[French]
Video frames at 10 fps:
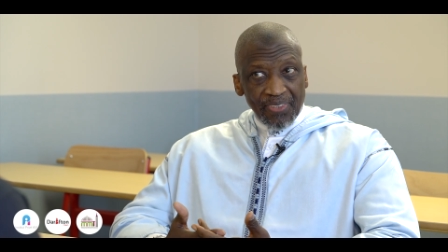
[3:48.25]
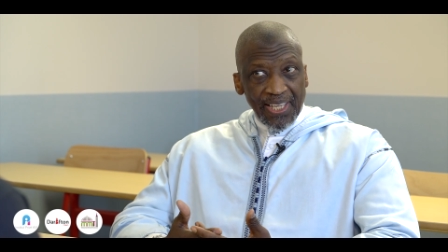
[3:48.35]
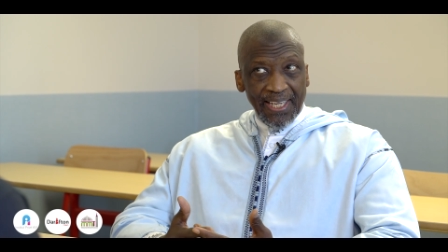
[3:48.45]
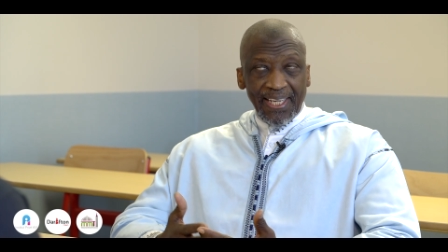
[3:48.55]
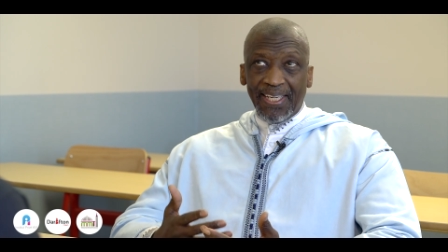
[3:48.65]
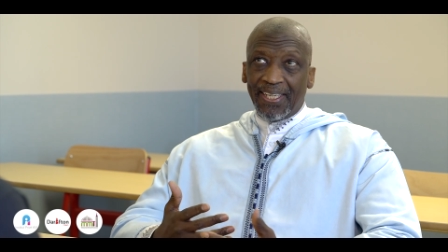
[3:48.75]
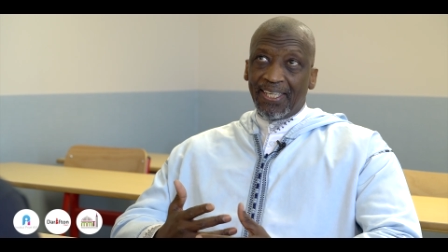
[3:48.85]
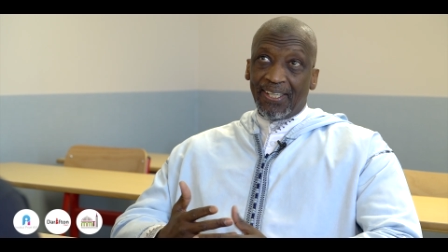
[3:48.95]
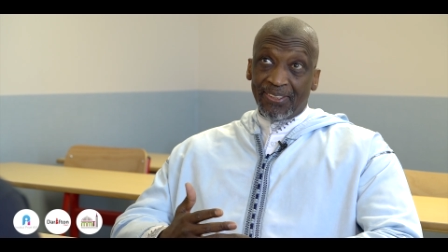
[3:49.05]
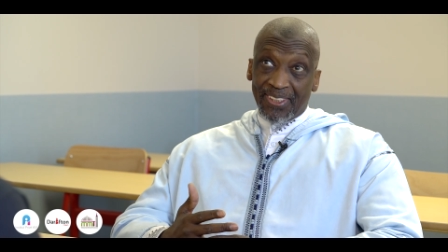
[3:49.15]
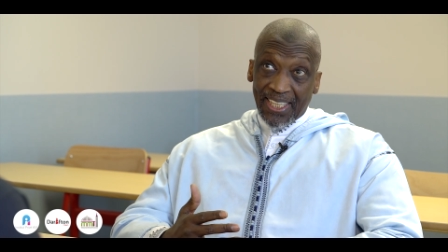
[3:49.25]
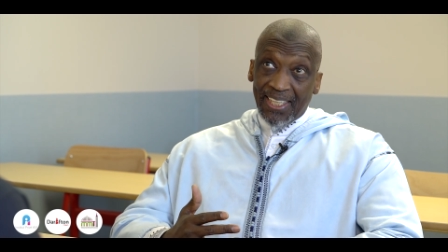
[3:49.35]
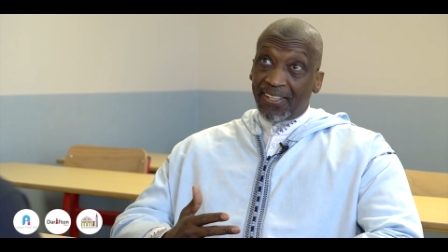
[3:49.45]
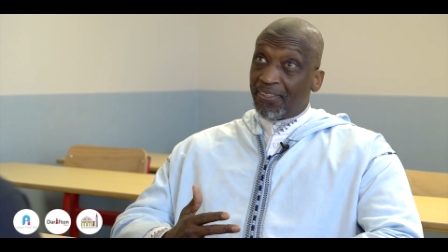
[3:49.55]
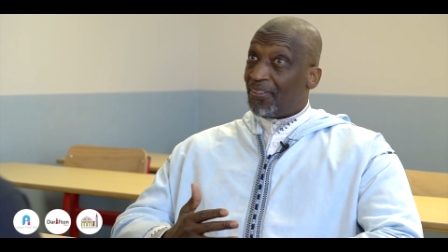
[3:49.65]
Et on
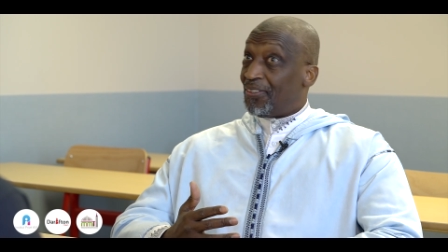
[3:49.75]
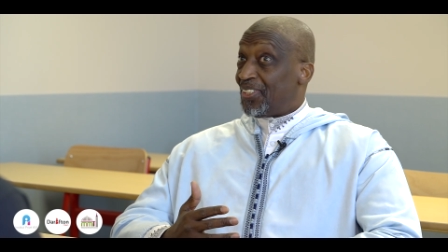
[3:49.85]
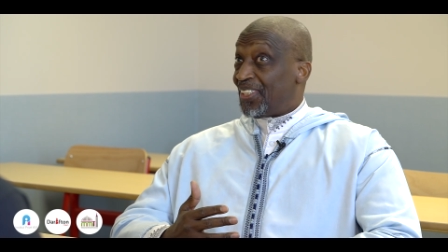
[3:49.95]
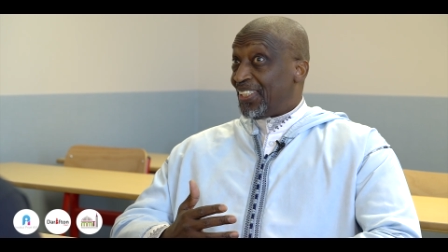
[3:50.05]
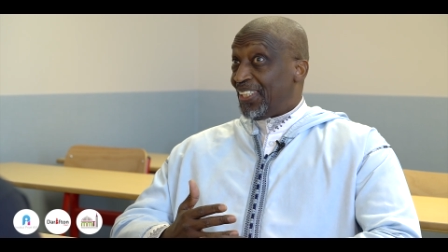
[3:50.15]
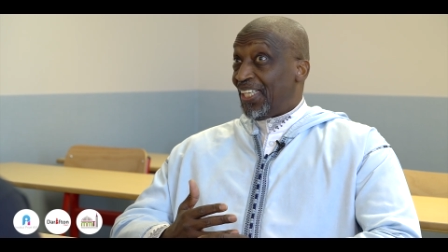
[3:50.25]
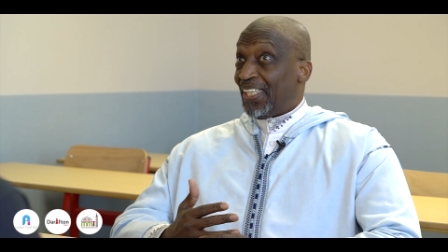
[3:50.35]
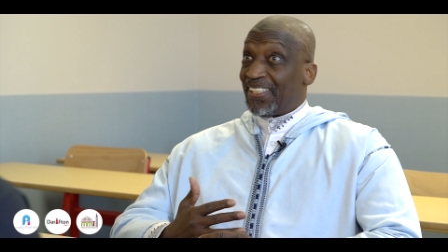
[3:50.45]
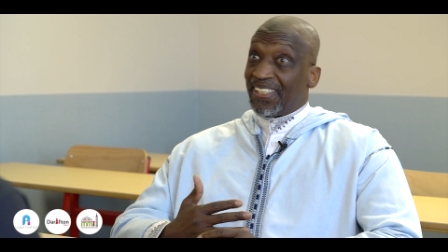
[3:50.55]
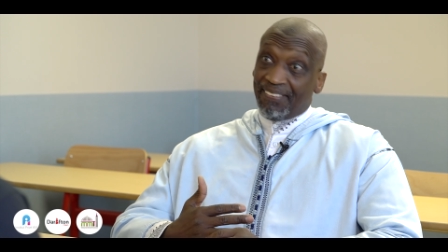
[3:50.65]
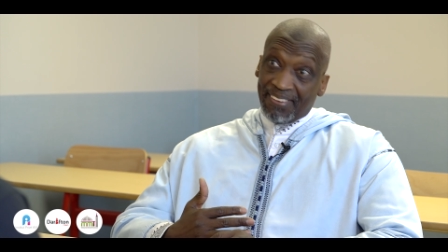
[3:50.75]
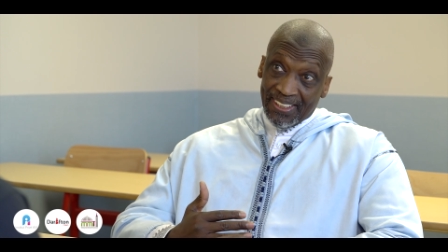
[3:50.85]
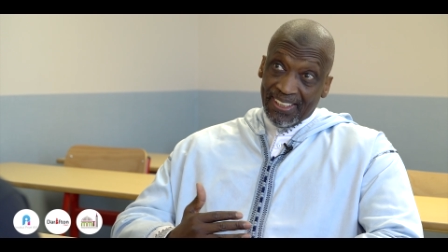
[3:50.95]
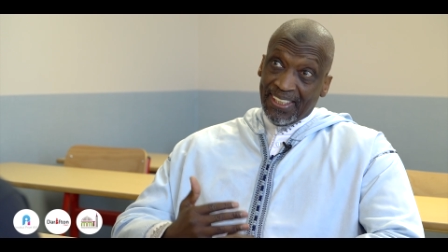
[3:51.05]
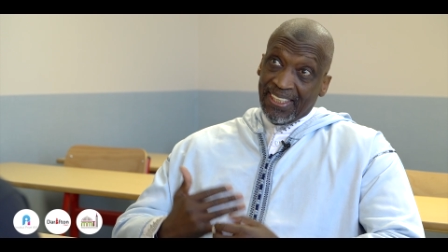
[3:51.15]
sait que si les
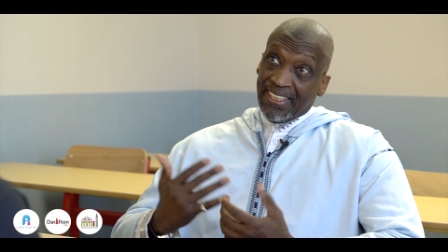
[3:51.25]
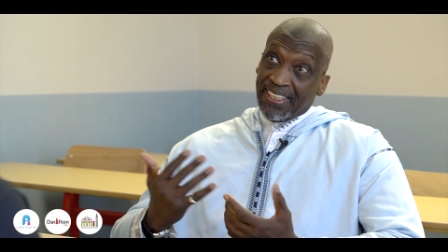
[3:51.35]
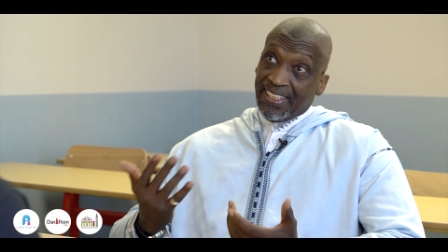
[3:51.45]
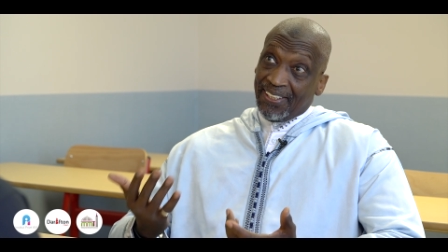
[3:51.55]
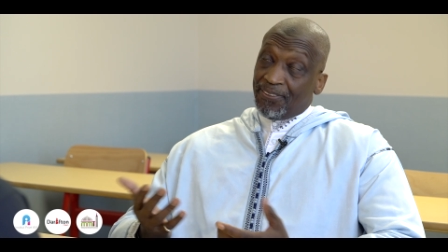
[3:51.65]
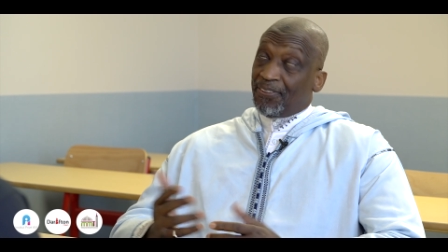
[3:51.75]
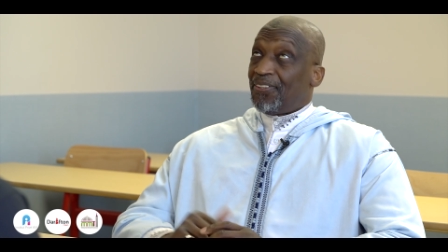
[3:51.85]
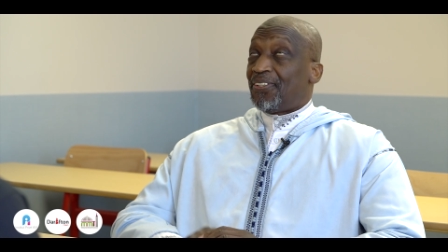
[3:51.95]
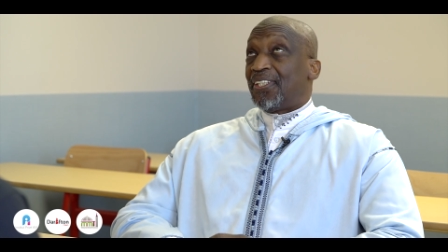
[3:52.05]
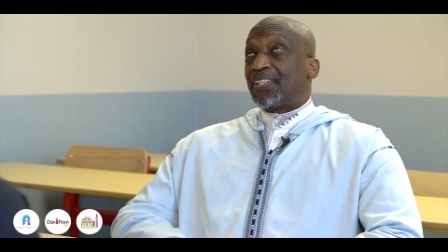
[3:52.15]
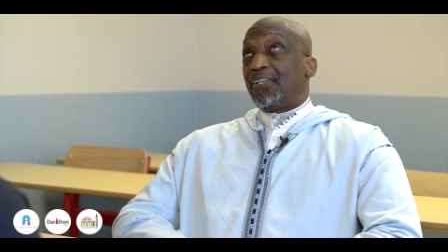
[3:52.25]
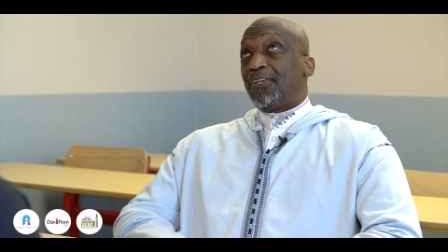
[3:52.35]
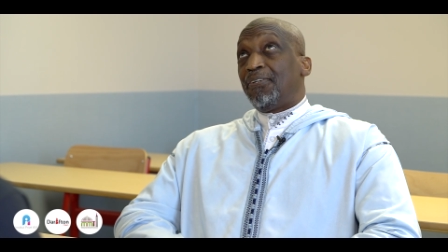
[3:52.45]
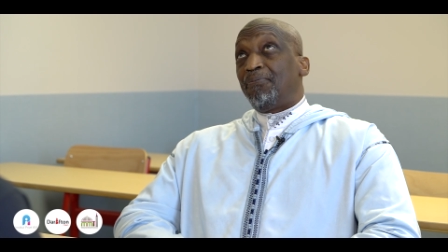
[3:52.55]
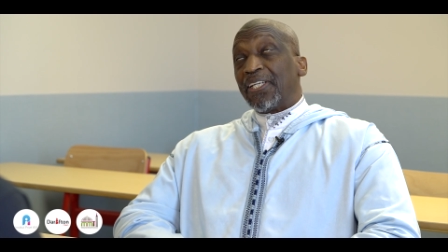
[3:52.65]
savants qui, sont,
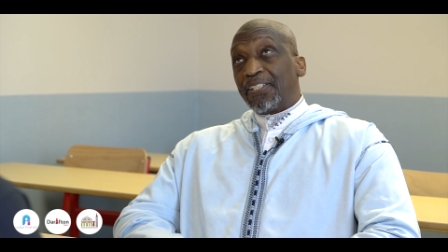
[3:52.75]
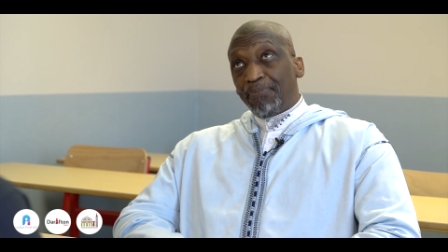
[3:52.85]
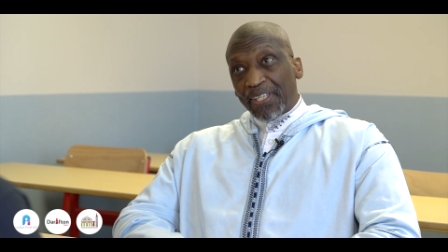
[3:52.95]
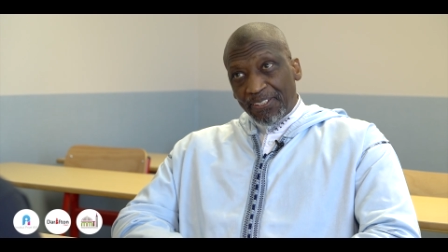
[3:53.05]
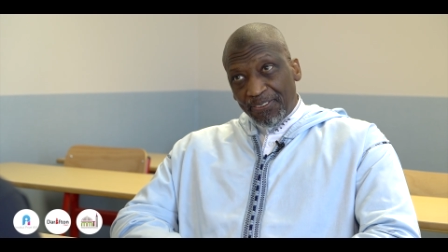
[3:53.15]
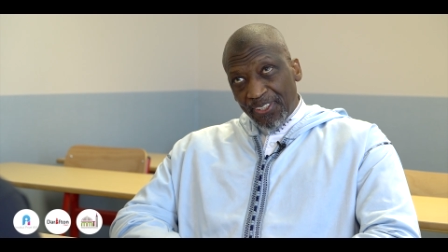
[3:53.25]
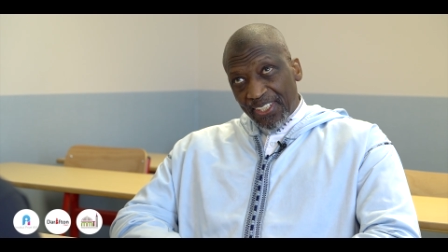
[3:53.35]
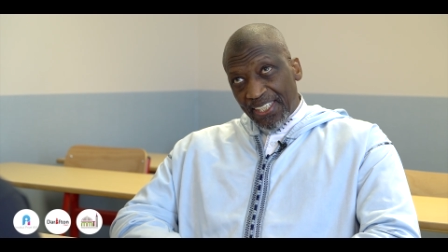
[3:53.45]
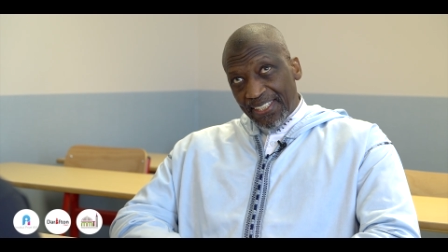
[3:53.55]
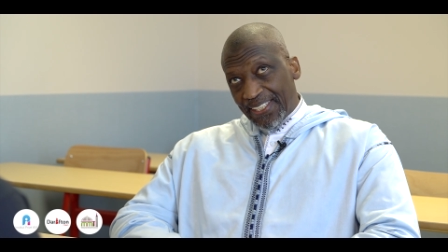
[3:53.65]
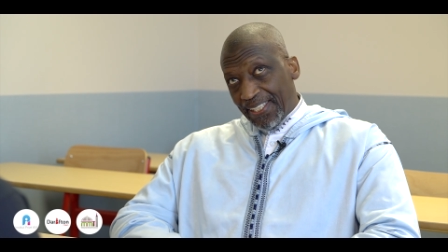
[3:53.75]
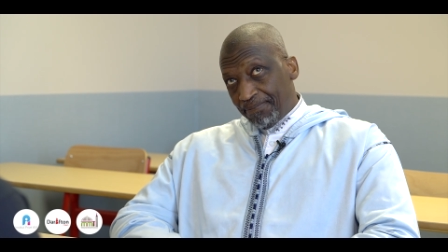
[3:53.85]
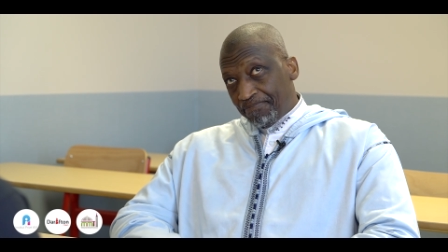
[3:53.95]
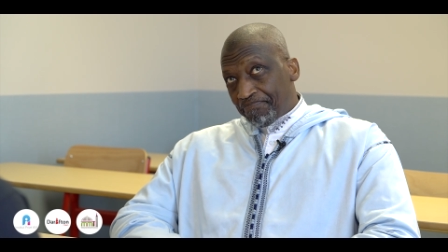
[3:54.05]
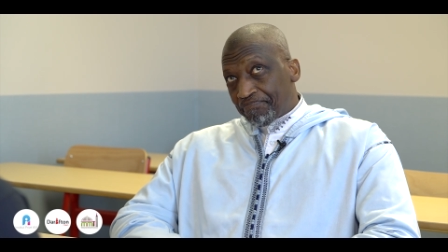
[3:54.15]
qui ont une place particulière dans
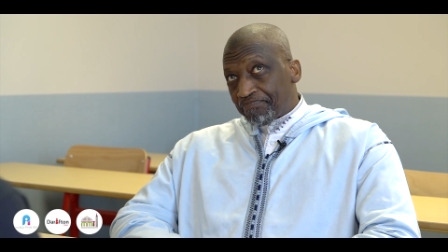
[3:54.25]
l'islam,